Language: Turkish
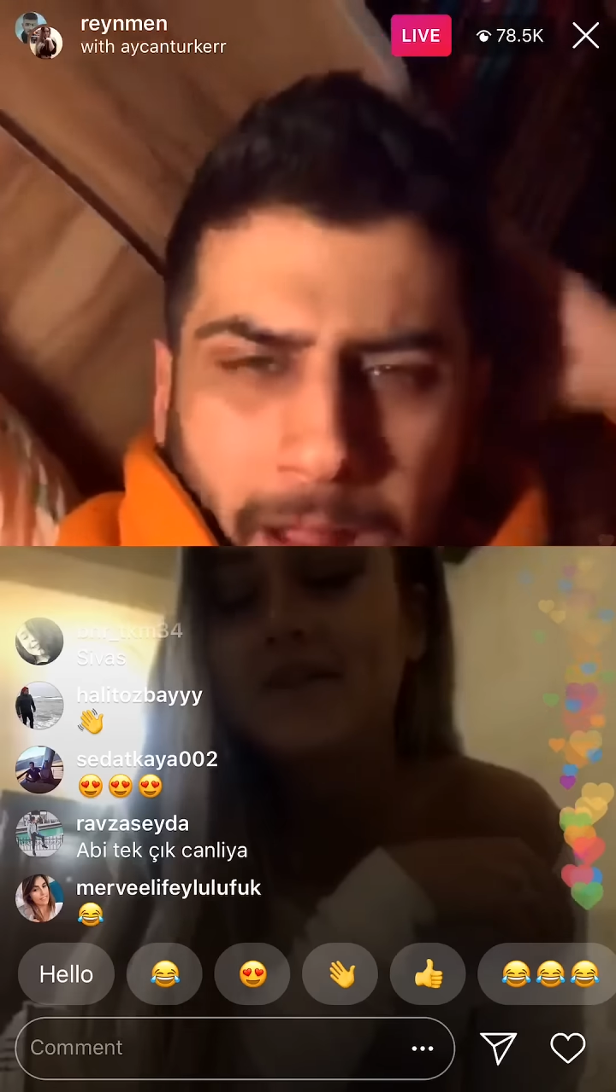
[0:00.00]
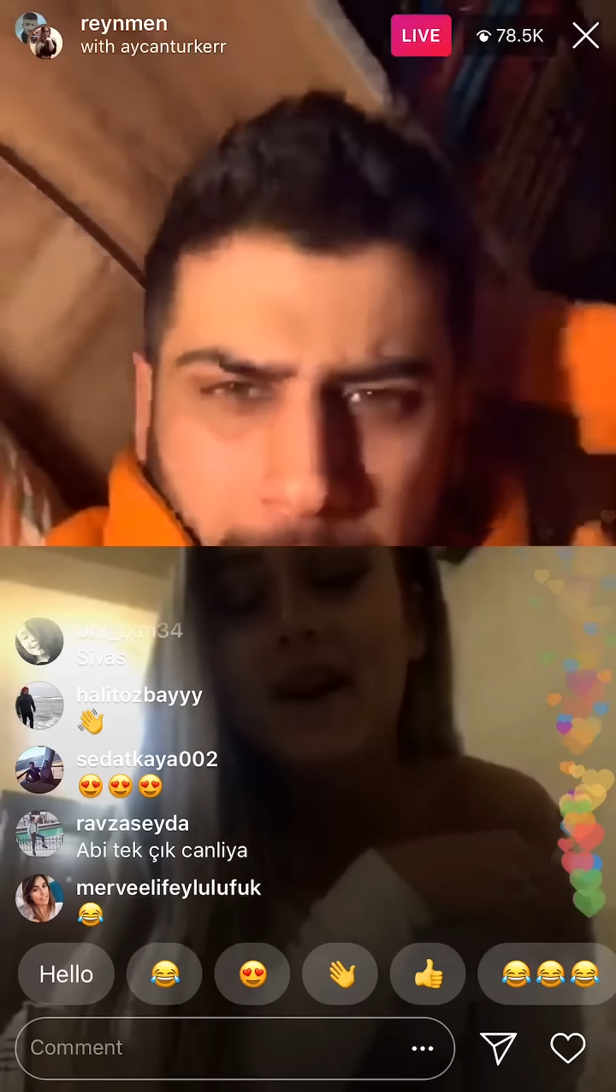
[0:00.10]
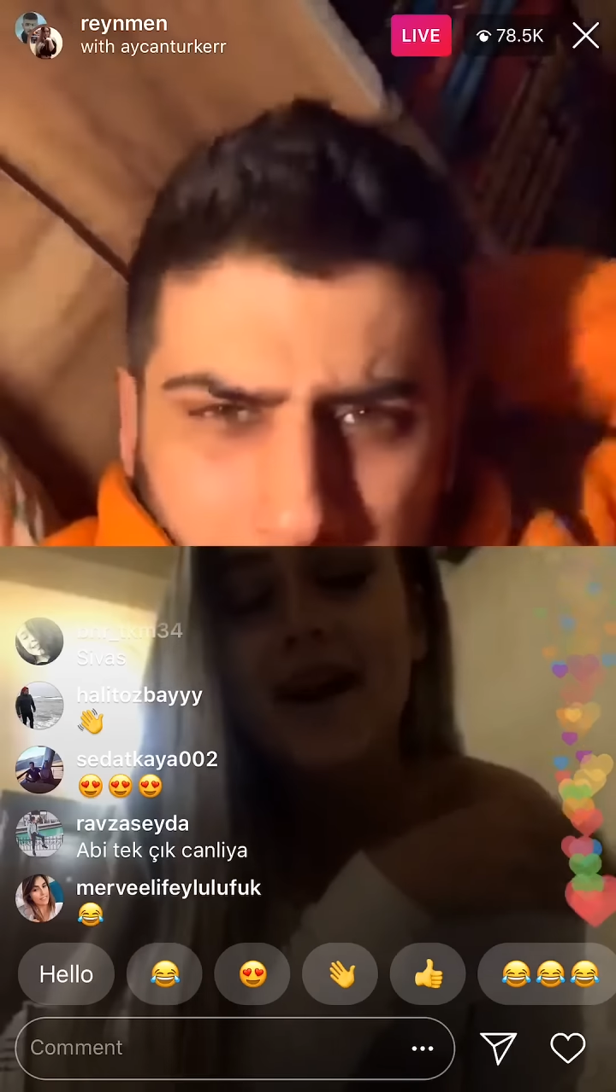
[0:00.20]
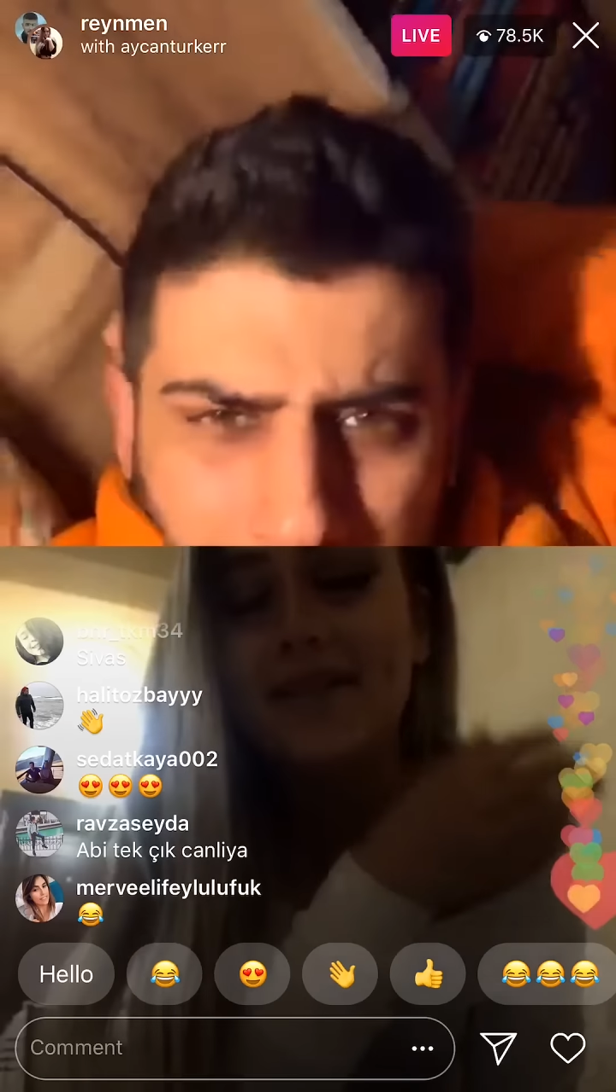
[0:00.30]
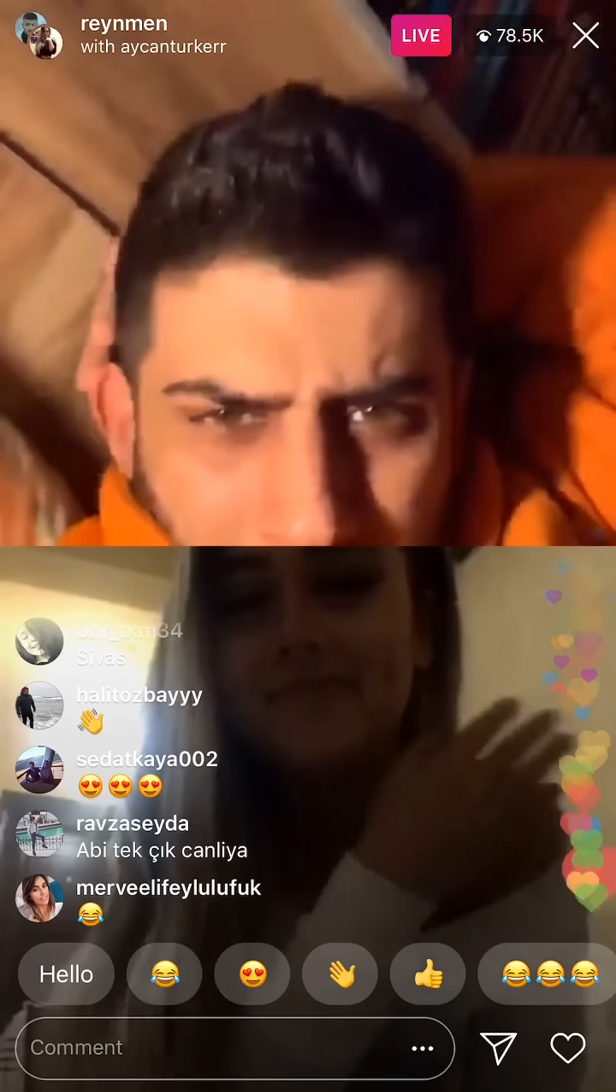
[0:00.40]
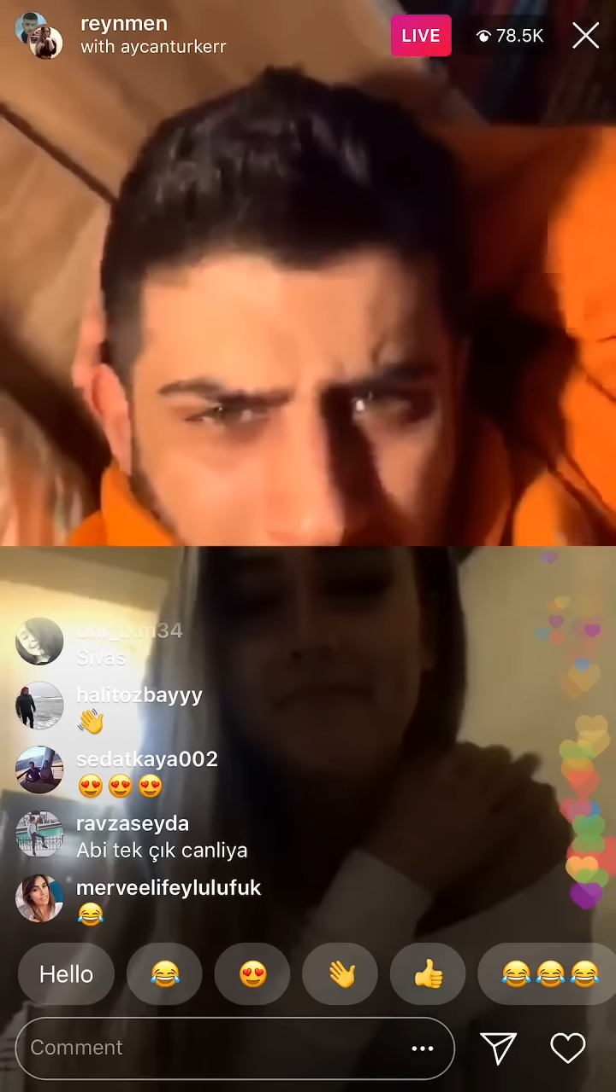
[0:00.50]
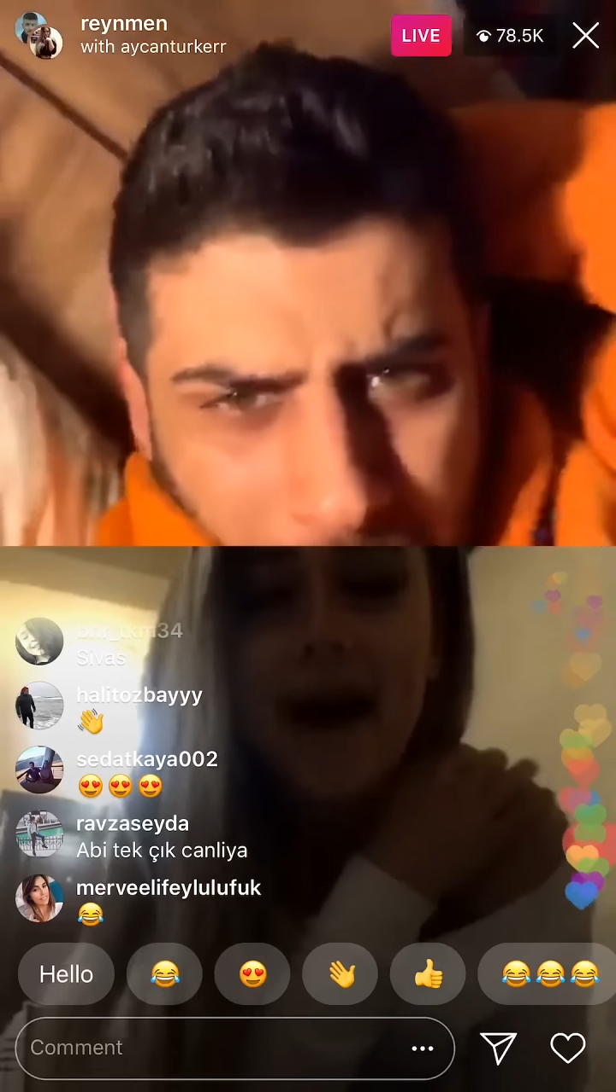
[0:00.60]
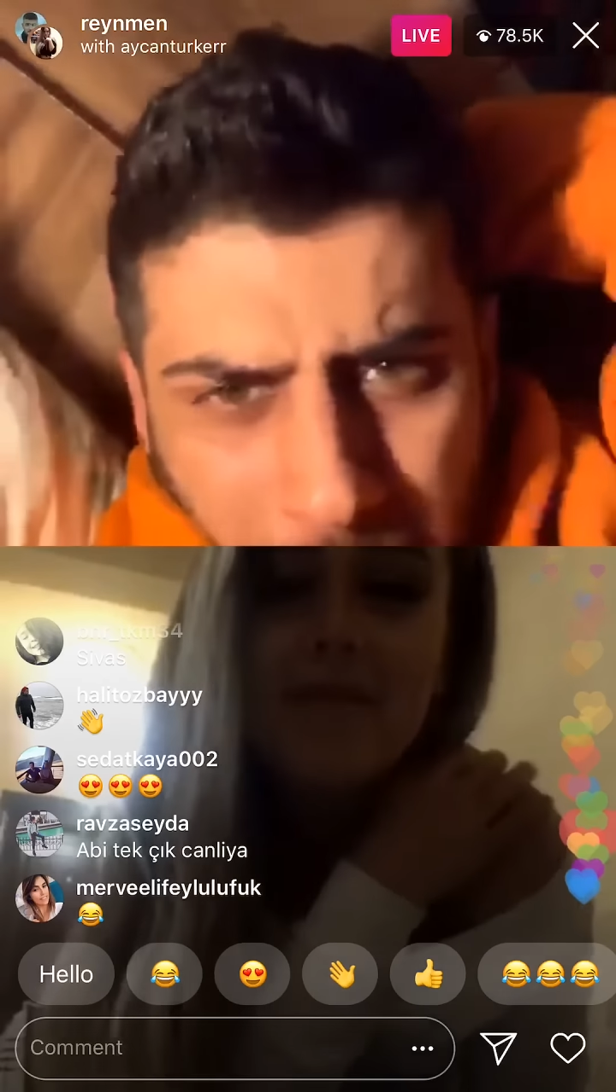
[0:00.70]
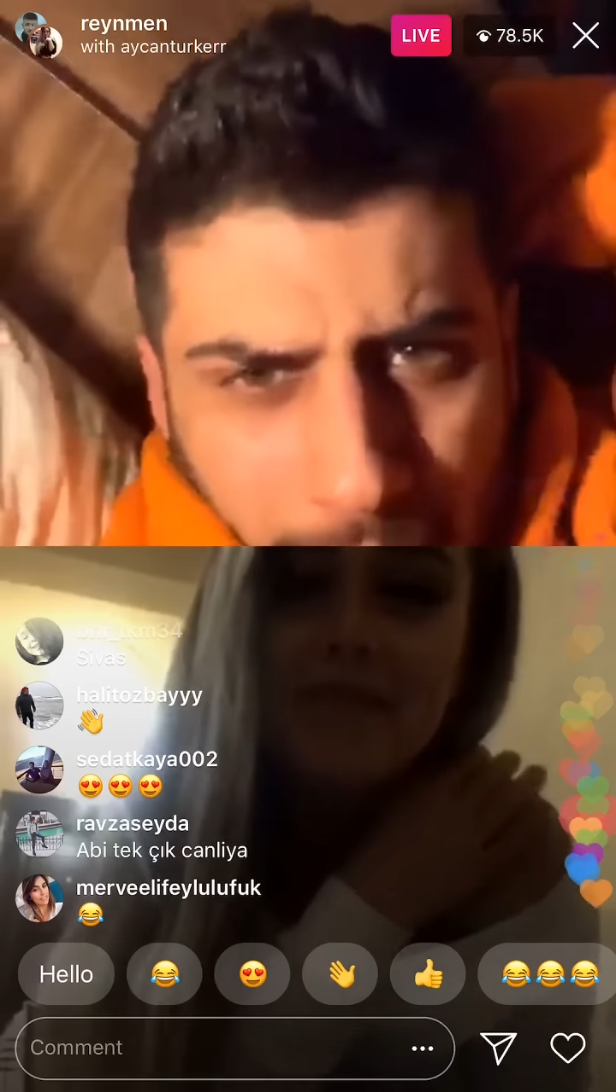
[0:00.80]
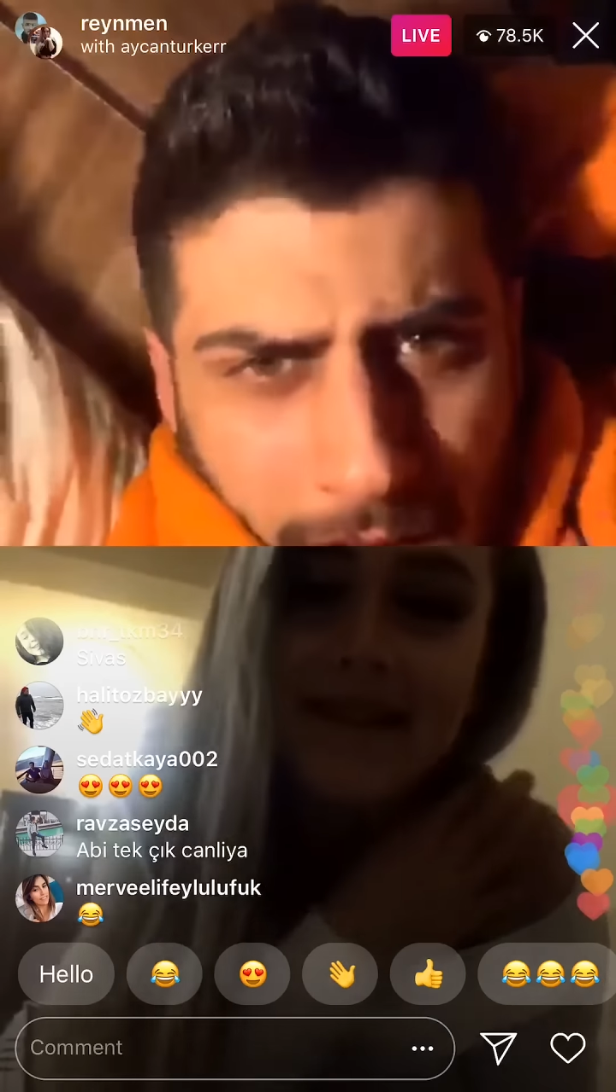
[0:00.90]
an
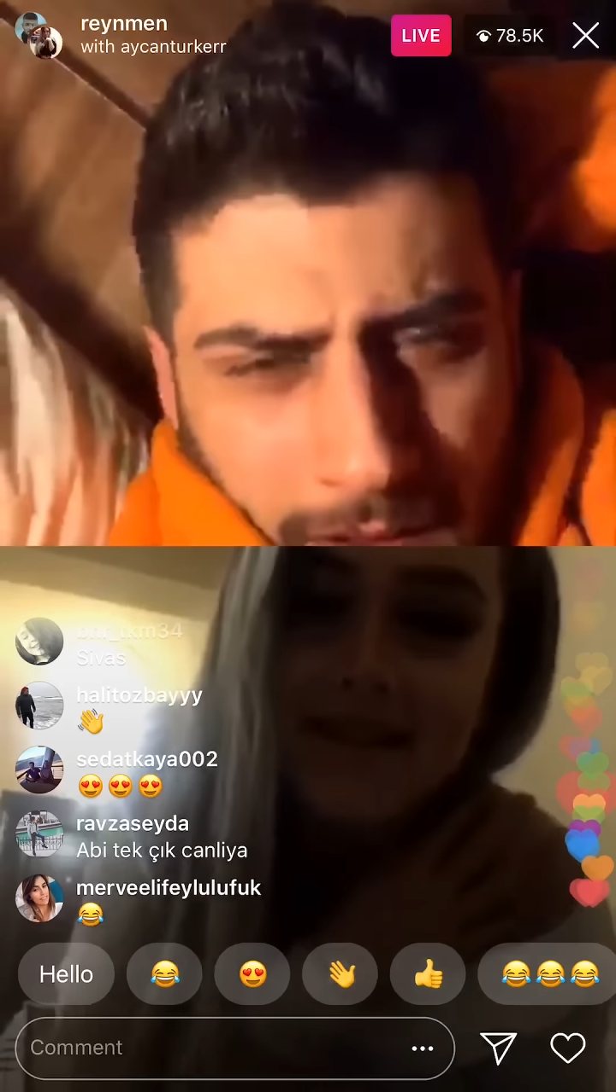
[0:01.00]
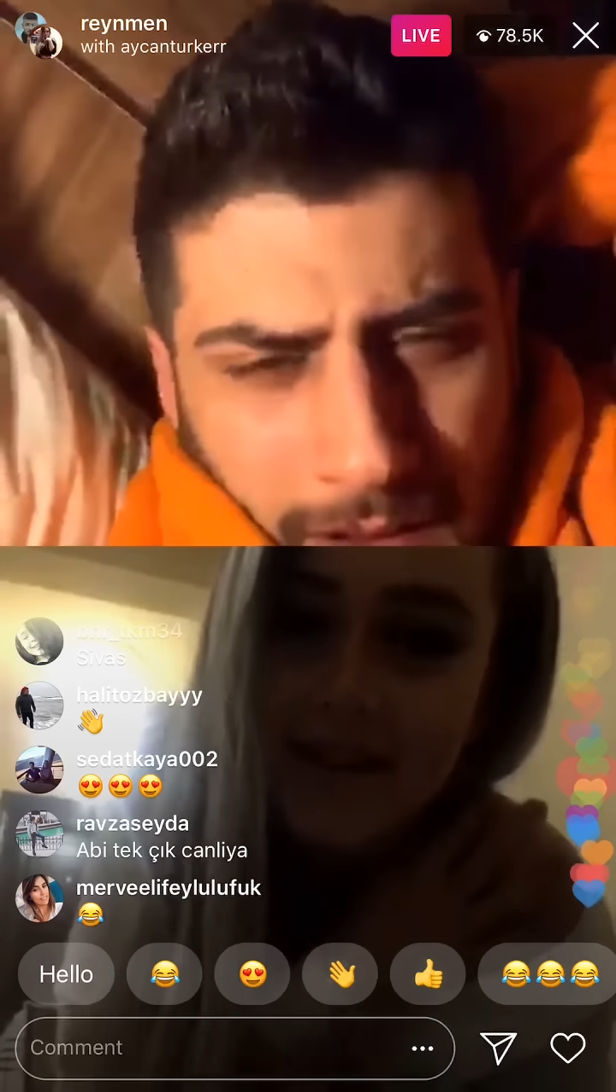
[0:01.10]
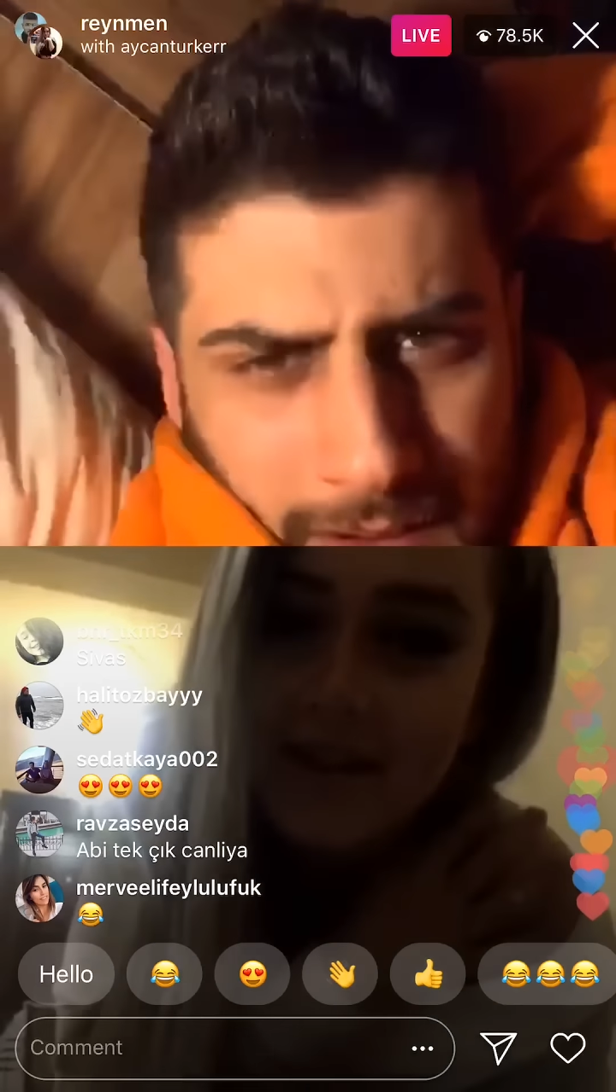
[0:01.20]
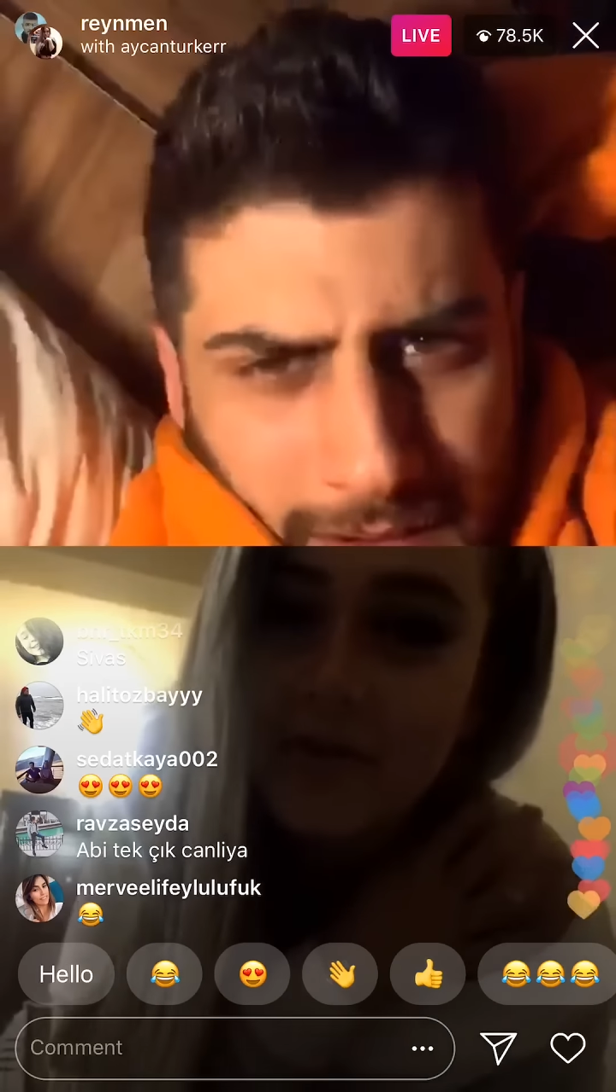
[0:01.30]
ben bile nereli